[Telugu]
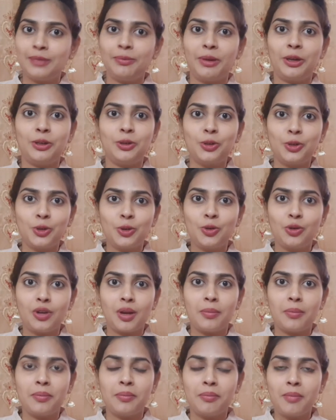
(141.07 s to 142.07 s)
ఎత్తి పెట్టుకుంటూ
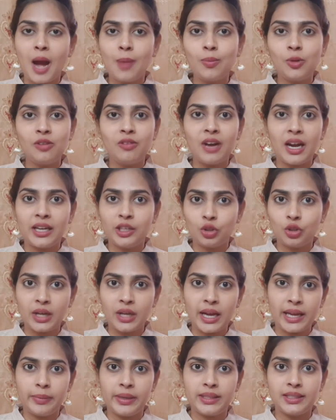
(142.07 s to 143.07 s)
ఉంటాం మామూలు వాటితో
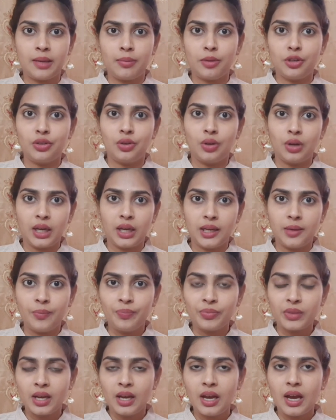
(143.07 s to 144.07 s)
కలిపేసామనుకోండి
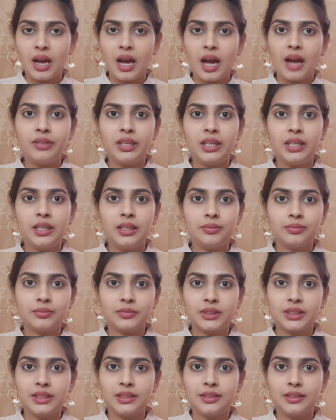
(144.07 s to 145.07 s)
అవి
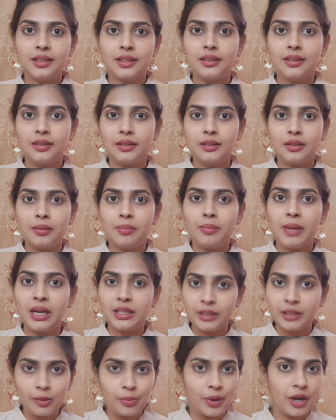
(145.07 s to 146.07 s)

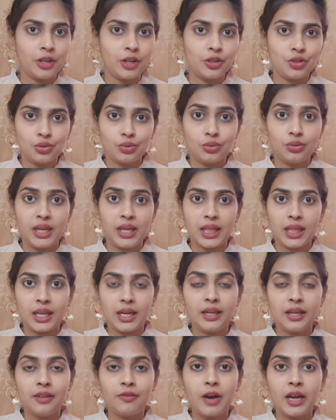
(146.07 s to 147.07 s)
మడతలు పడవచ్చు
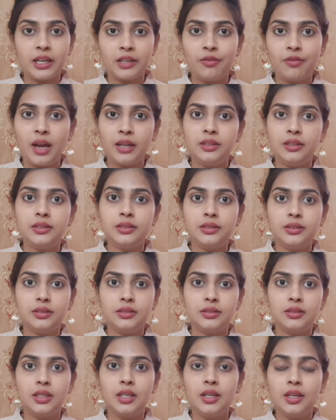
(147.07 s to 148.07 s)
లేదంటే వాటి వర్క్
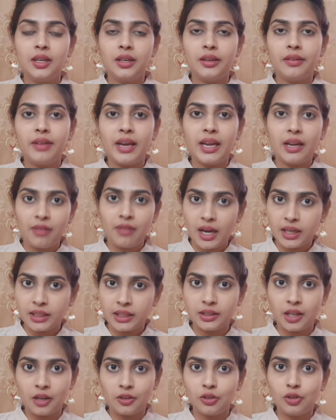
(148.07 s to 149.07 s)
వేరే
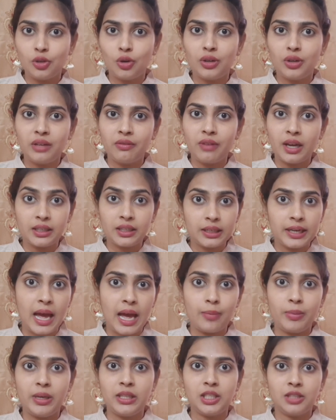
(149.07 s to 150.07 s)
వాటికి తగులుకొని వర్క్
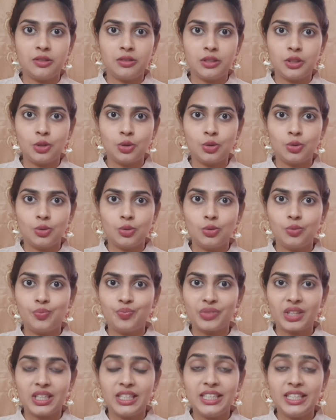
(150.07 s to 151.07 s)
డ్యామేజ్ అవ్వచ్చు
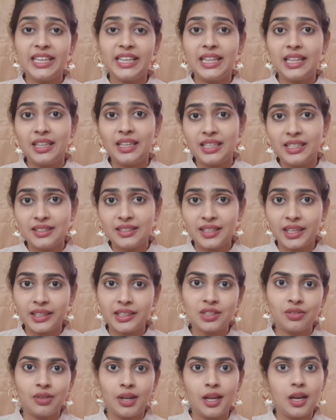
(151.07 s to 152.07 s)
ఇంకేదైనా
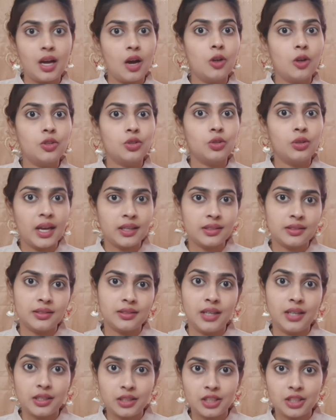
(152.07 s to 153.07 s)
ఇన్సెక్ట్స్ వల్ల కావచ్చు డక్స్
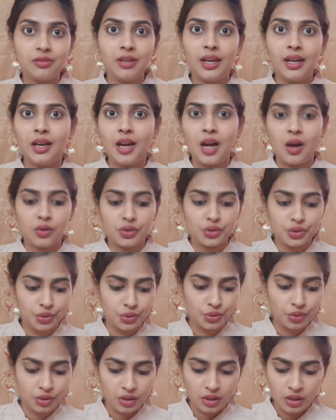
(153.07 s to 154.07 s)
డస్ట్ వల్ల కావచ్చు